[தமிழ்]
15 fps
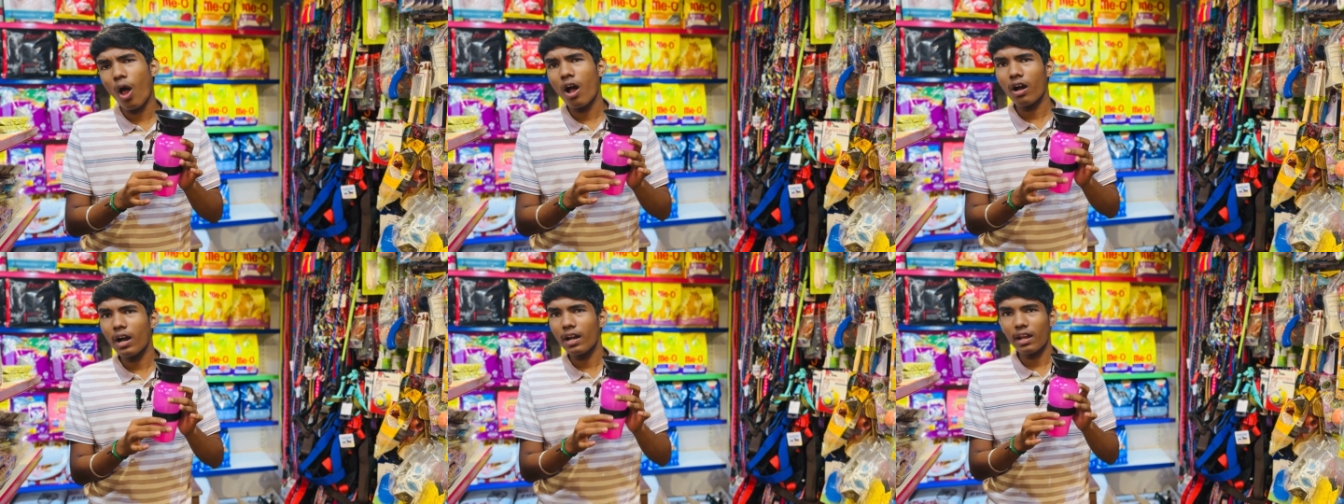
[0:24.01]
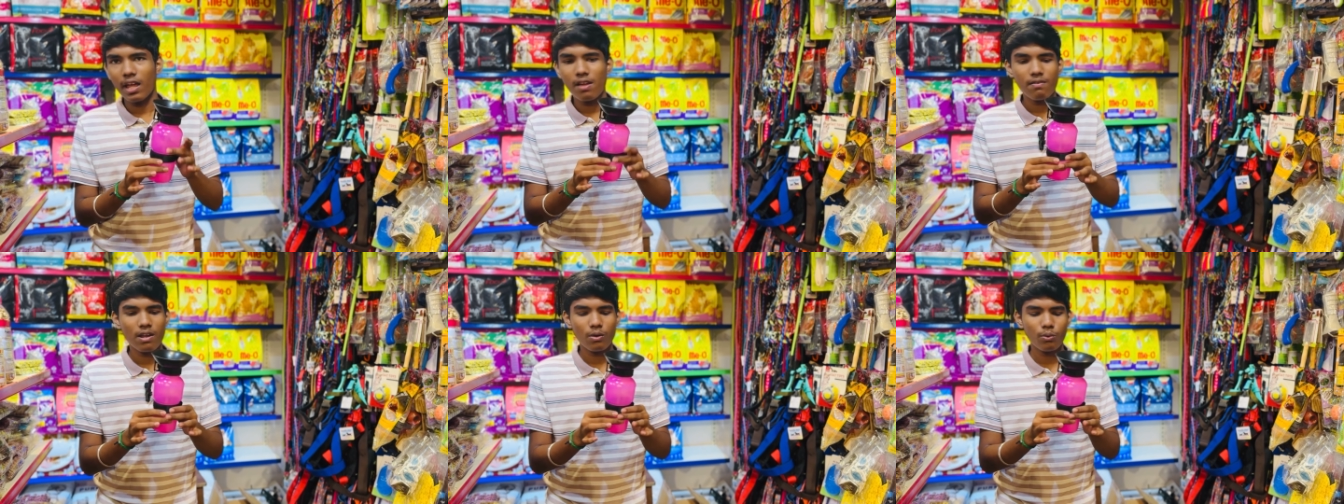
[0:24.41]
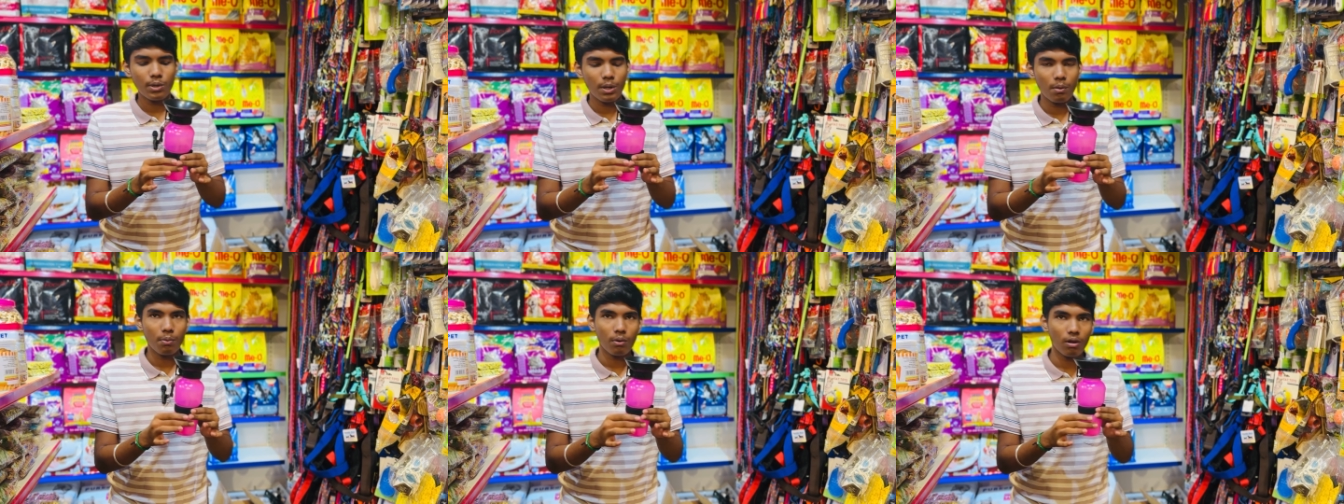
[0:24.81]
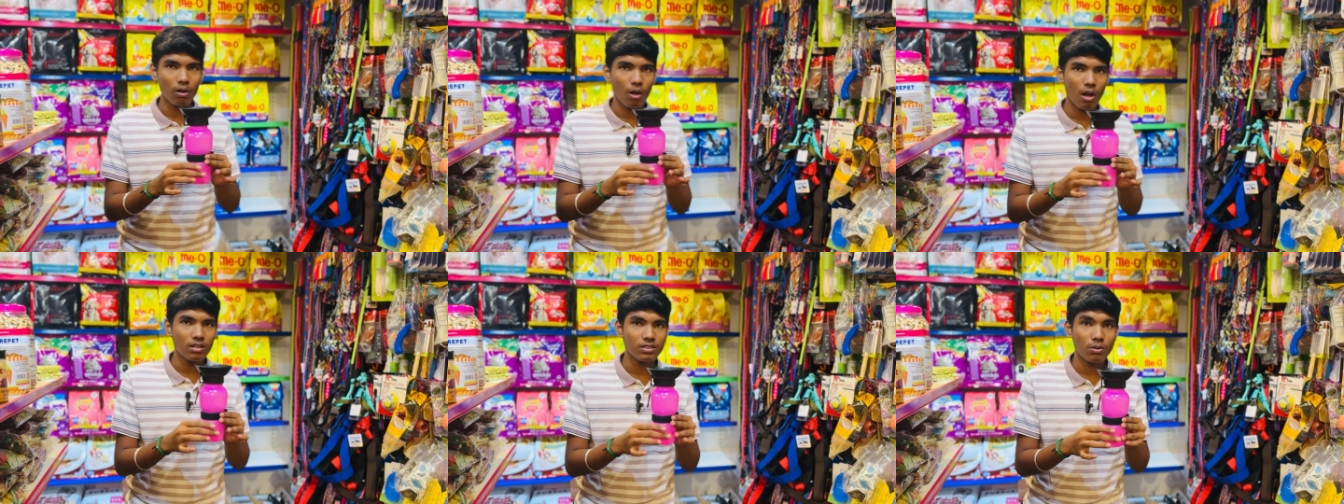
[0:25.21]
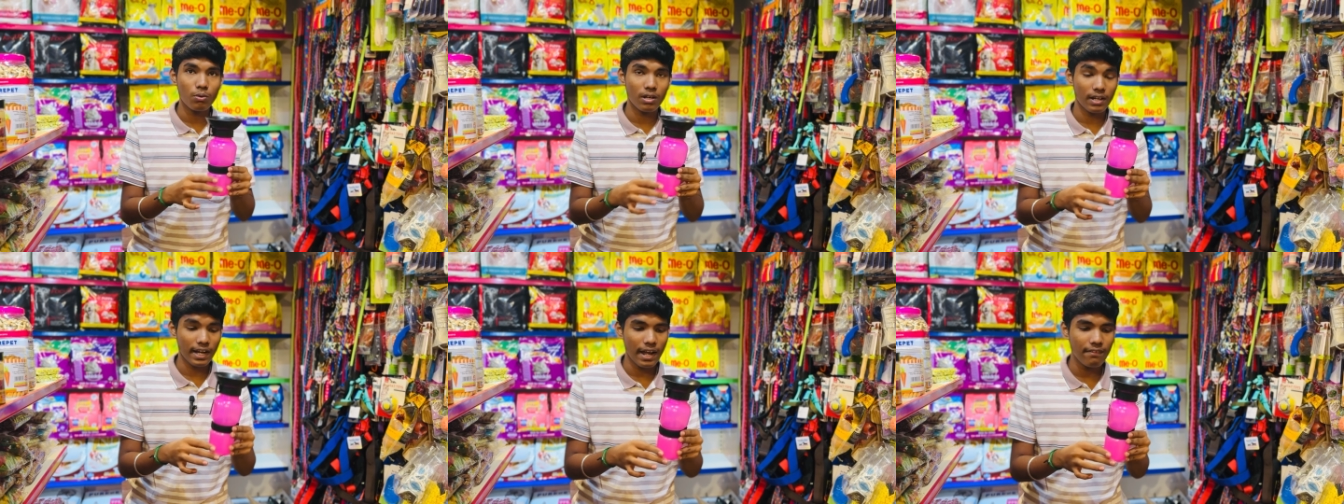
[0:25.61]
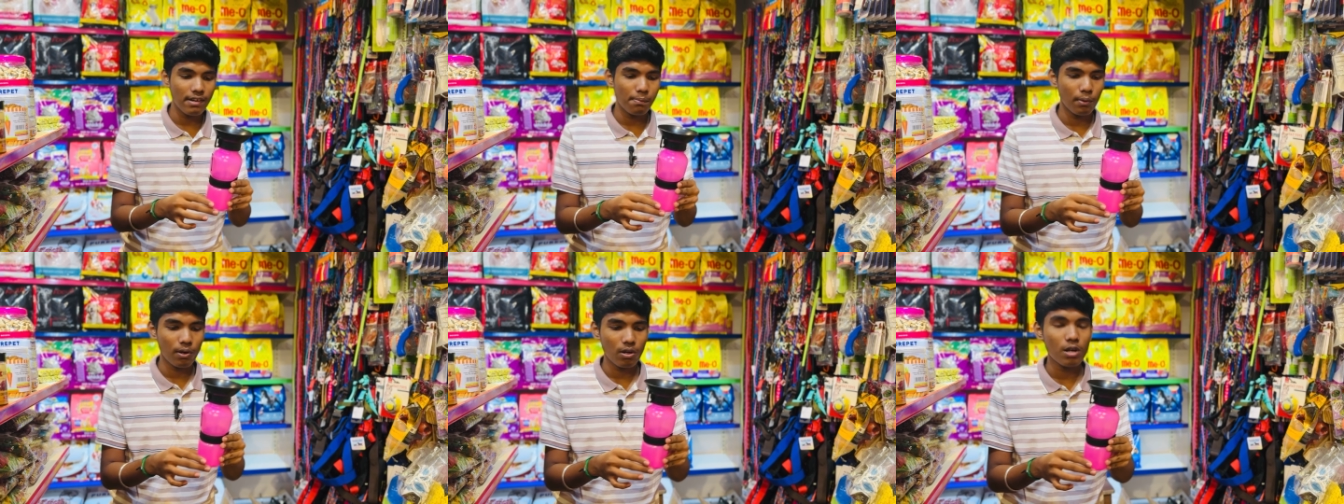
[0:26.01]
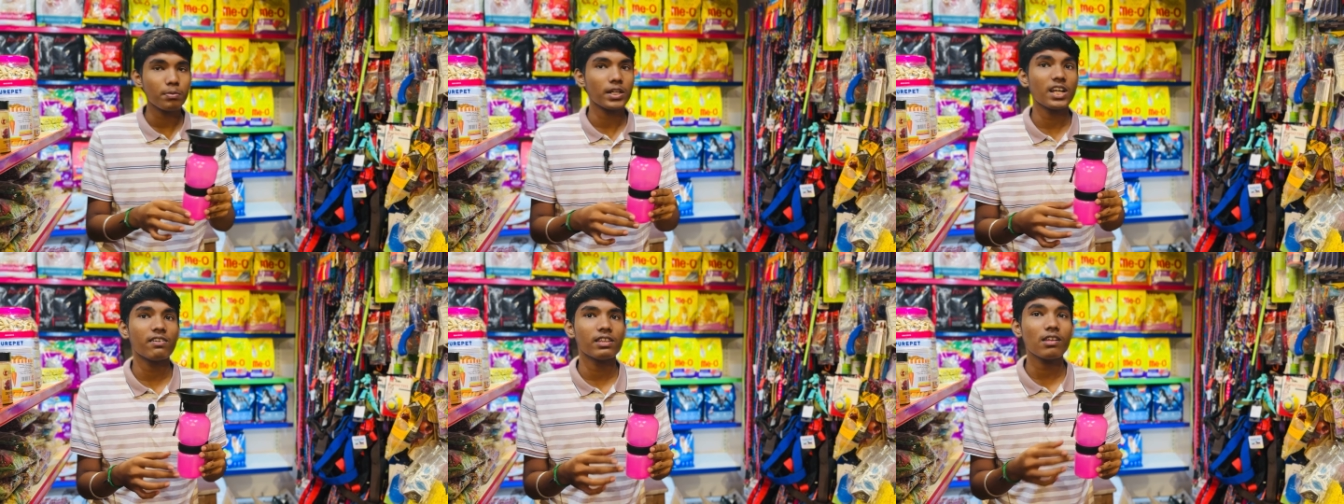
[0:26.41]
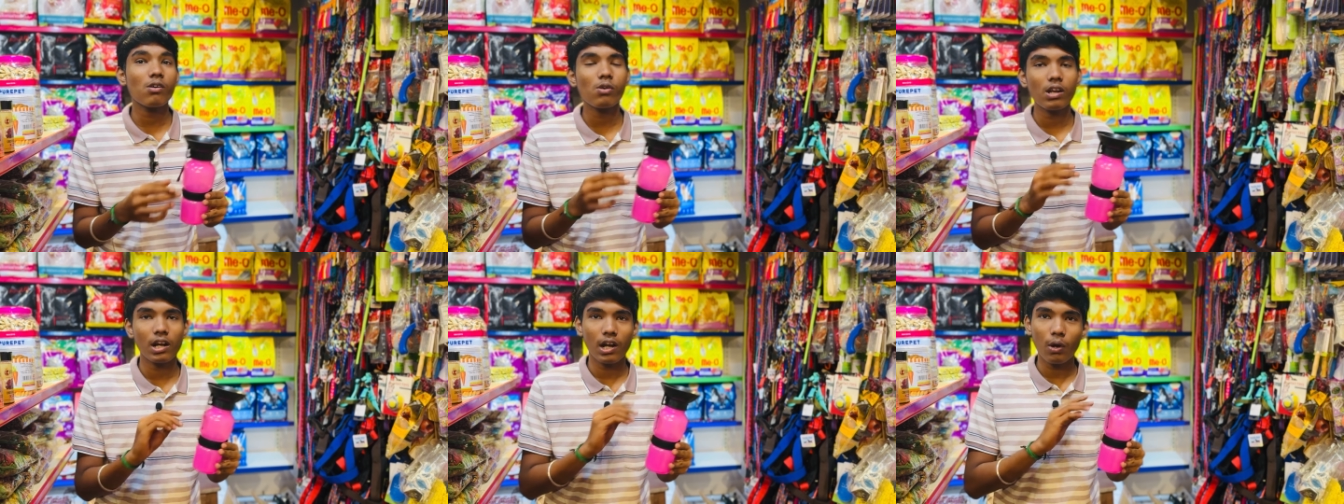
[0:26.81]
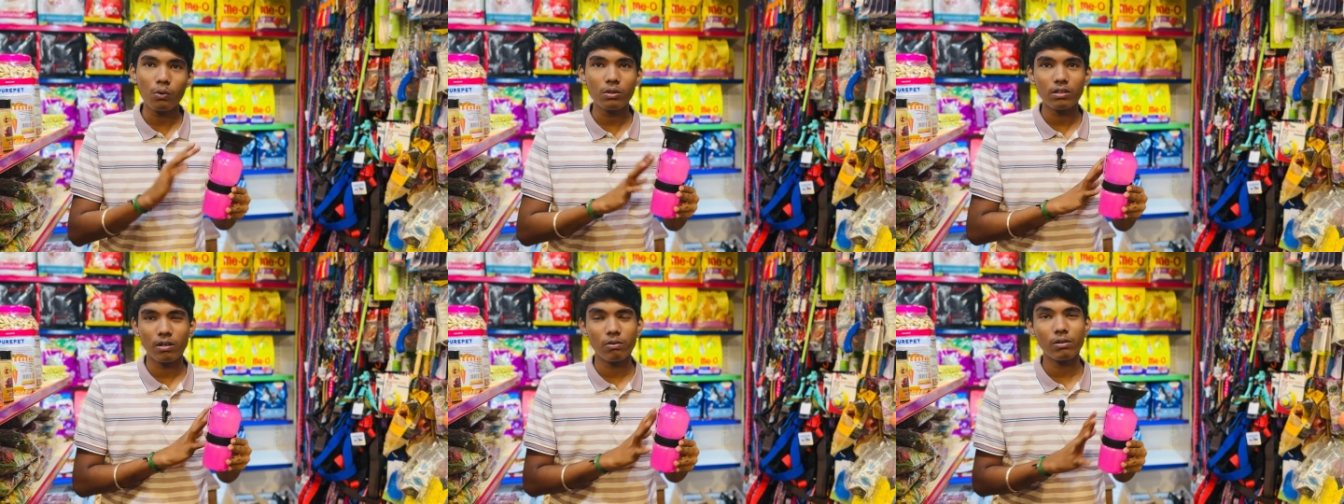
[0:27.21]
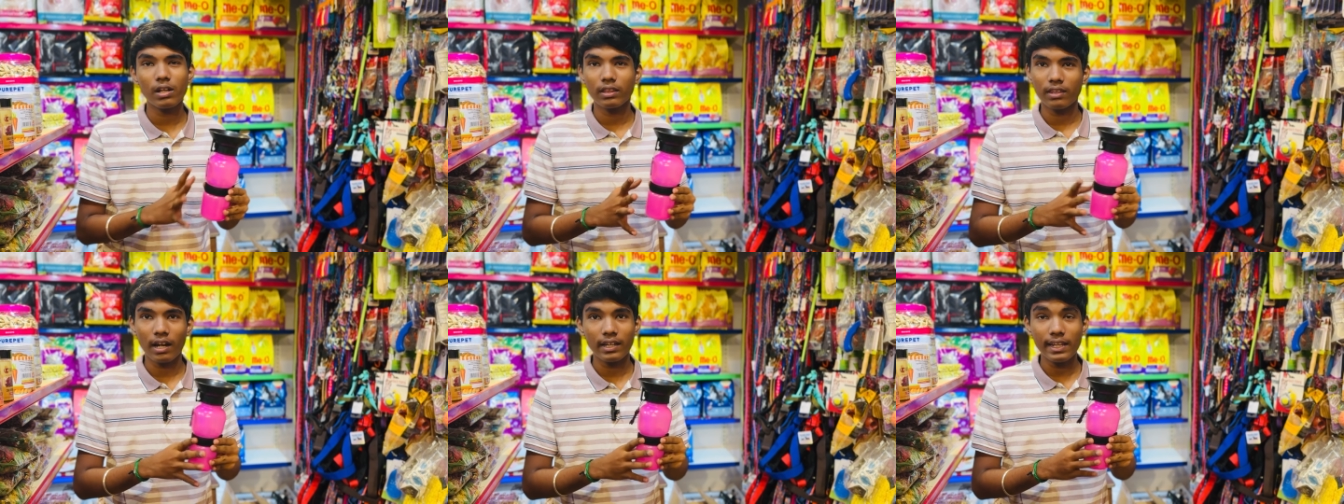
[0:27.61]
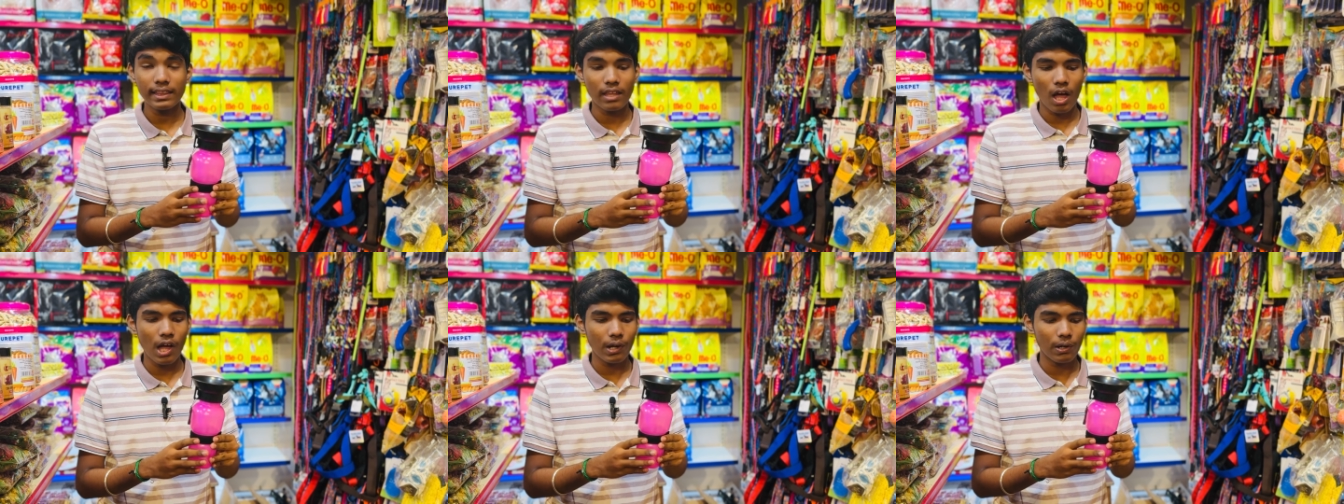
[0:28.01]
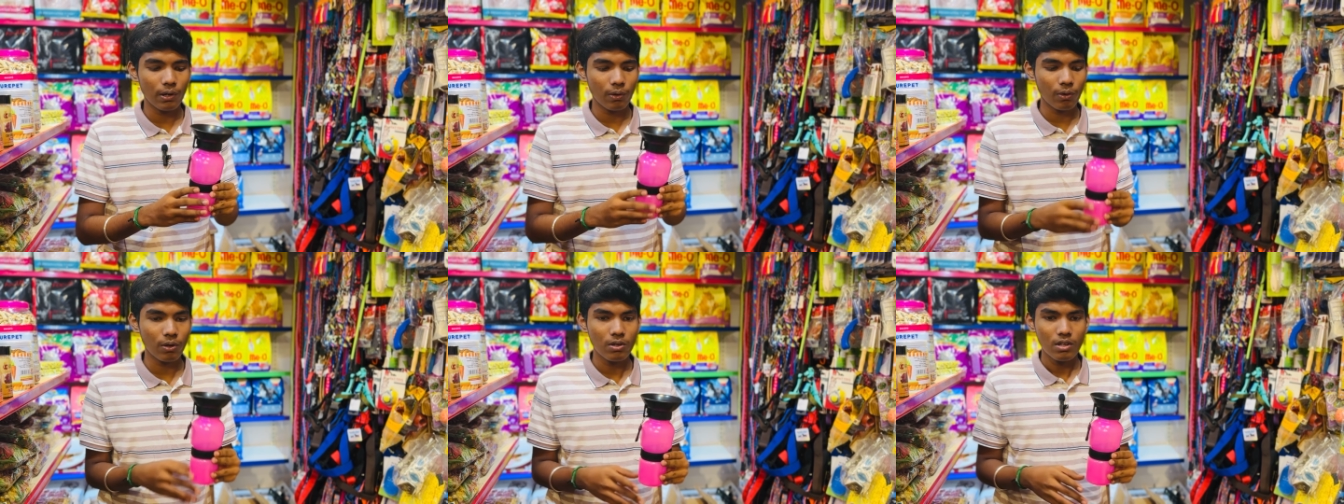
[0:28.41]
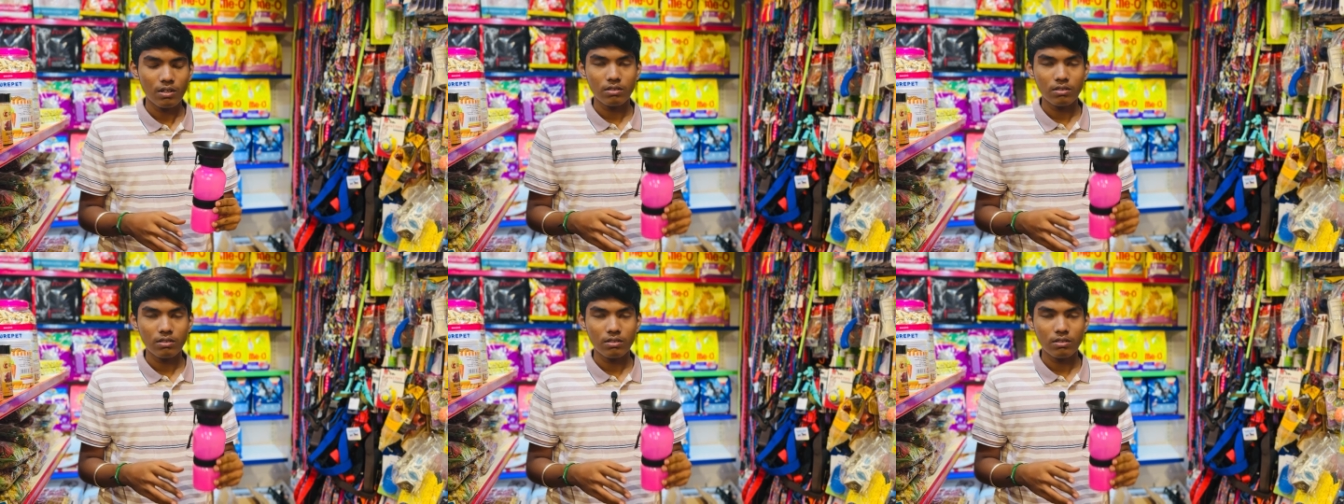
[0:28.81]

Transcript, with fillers: லாங்காக டிரைவ்லாம் கூட்டிட்டு போகிறோம் டாக்ஸ் கூட டிராவல் பண்ணுறோம் அப்படின்னா வந்து அவங்களுக்கு நடுவில் நடுவில் தண்ணி தாக எடுக்கும்